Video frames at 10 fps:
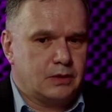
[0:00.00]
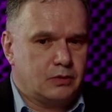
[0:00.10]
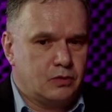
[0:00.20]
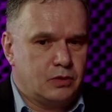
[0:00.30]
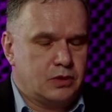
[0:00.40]

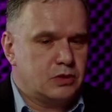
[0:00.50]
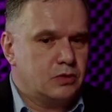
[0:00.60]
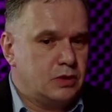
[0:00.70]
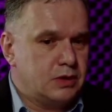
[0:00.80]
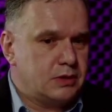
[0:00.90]
у
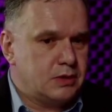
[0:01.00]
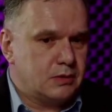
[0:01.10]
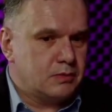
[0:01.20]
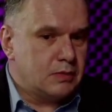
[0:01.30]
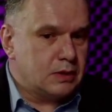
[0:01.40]
НГО есть
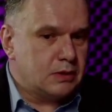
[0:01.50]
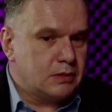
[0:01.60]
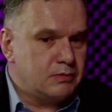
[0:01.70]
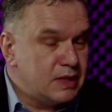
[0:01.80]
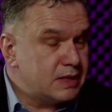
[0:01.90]
там
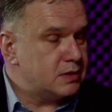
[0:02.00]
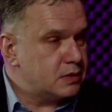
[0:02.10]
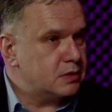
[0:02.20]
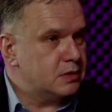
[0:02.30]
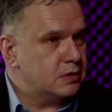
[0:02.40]
э,
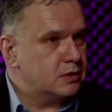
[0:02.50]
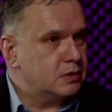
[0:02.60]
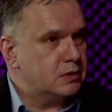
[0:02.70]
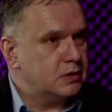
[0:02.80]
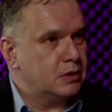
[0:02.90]
месяц
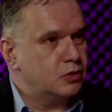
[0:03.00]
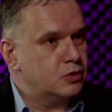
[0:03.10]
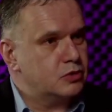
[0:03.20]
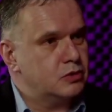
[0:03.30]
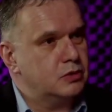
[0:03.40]
на
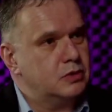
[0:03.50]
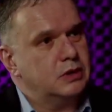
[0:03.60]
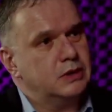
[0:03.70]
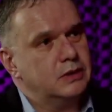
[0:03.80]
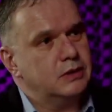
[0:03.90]
то,
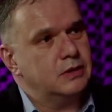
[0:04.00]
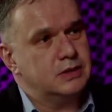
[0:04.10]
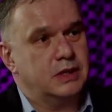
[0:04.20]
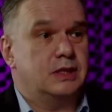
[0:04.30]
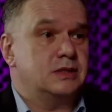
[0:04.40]
что э,
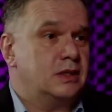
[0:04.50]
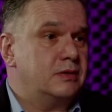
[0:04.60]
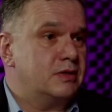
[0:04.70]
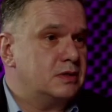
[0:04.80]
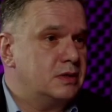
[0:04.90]

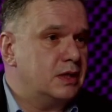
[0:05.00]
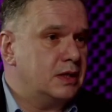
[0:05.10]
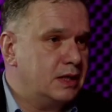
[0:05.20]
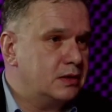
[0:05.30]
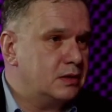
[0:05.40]
зарегистрироваться
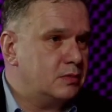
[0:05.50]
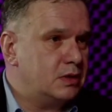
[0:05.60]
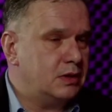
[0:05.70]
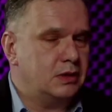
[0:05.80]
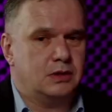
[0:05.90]
иноагентами.
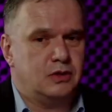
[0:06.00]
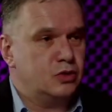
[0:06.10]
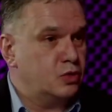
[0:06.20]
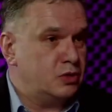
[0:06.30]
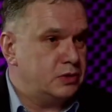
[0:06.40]
Это угу.
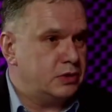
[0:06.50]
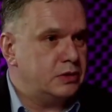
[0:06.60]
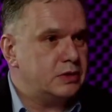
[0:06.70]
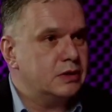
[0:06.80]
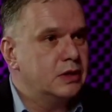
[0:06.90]
никто не
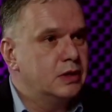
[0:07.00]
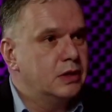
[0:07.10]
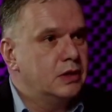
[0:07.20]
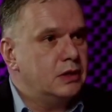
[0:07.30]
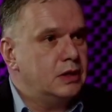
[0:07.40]
сделает.
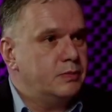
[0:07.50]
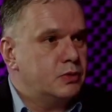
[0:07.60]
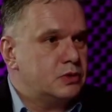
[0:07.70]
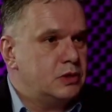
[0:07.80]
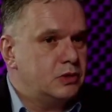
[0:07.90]
И
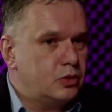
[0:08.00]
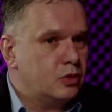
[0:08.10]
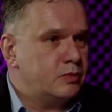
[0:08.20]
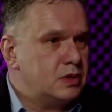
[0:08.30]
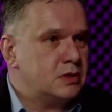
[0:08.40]
после
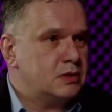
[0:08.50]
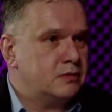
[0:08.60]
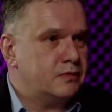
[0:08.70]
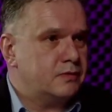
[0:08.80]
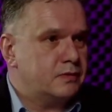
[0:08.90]
трех
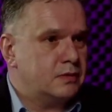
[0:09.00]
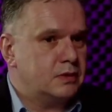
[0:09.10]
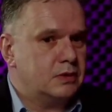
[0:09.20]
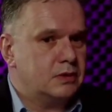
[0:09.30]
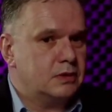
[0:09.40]
месяцев
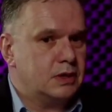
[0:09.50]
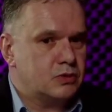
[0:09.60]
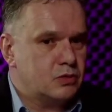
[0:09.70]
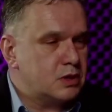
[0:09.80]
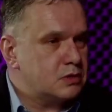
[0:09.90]
э,
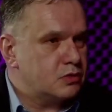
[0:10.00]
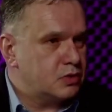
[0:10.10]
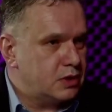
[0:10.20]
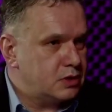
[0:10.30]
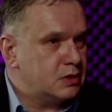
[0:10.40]
государство
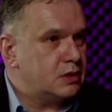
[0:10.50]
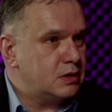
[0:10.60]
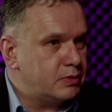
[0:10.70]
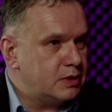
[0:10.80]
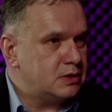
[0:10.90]
уже начинает
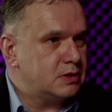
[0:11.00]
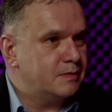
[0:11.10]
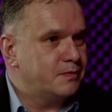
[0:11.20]
репрессии.